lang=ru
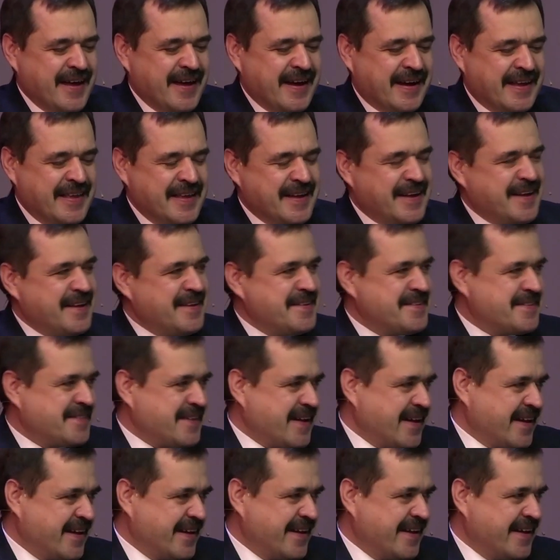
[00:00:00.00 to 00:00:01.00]
Книга
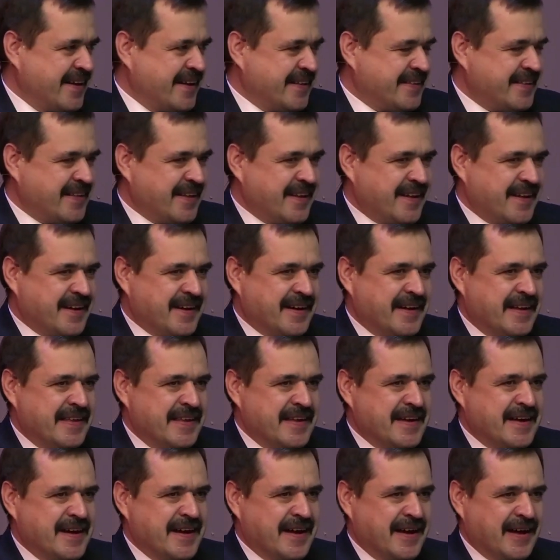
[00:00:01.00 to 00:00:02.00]
Исаия – это
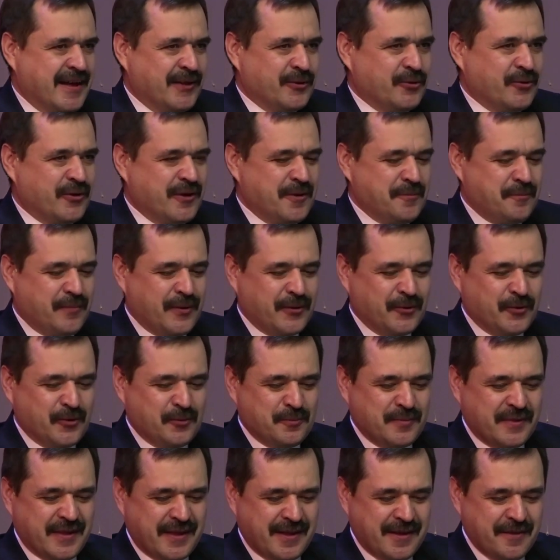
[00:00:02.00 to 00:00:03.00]
книга, которая,
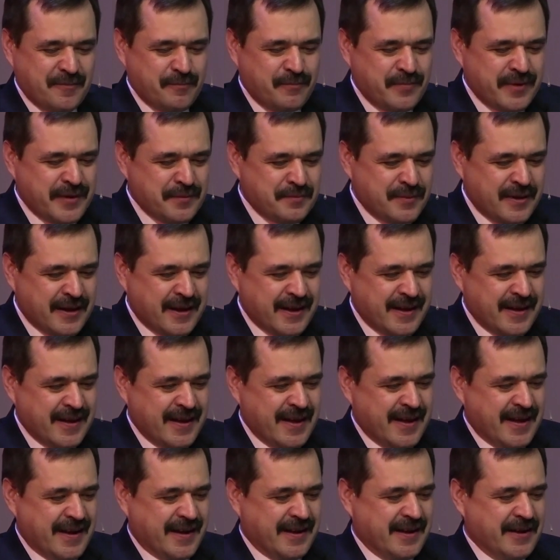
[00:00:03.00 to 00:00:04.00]
подобно Библии,
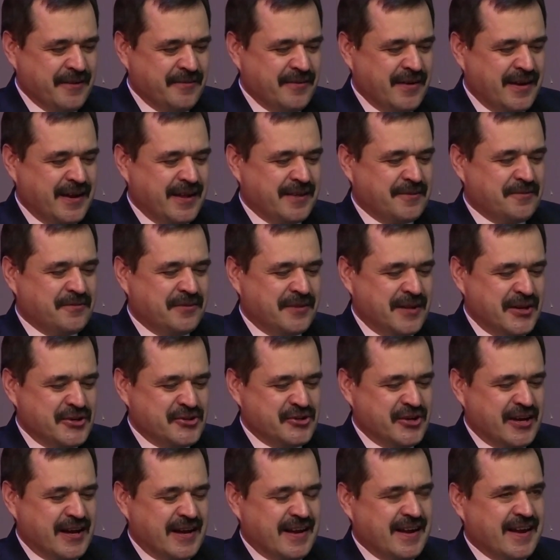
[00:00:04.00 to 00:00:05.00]
говорит
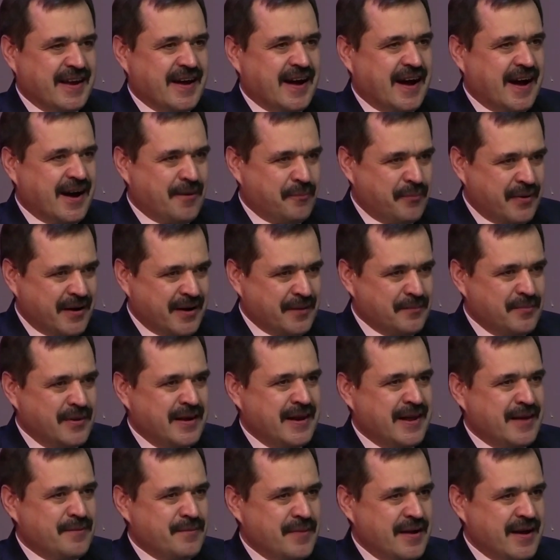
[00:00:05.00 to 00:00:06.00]
вначале о
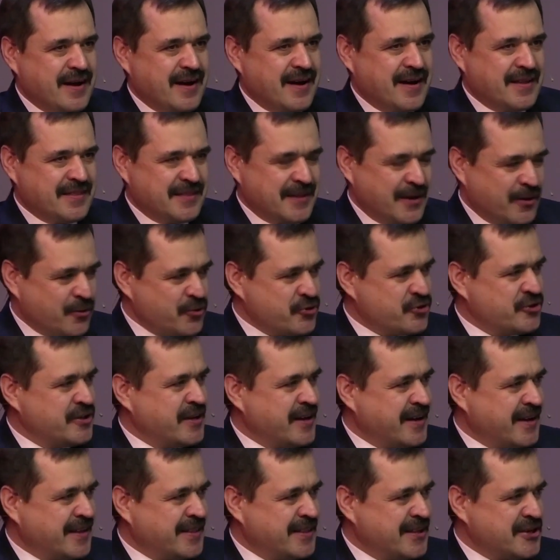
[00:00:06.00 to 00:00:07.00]
проблеме
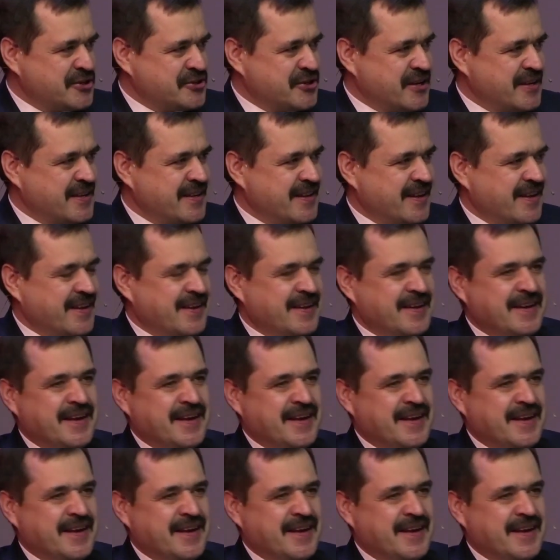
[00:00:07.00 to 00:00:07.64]
нарушенных отношений,